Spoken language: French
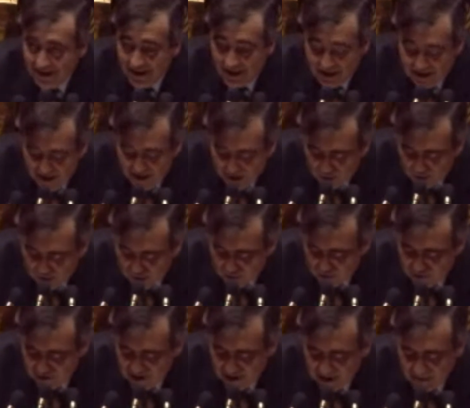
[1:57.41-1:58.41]
rien
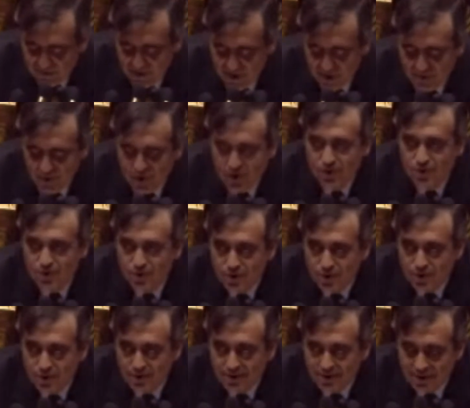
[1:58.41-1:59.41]
contre le drame des
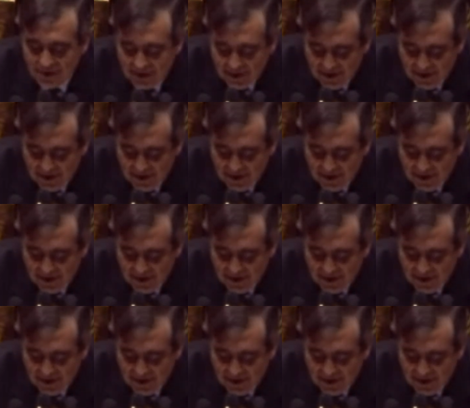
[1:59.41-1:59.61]
banlieues,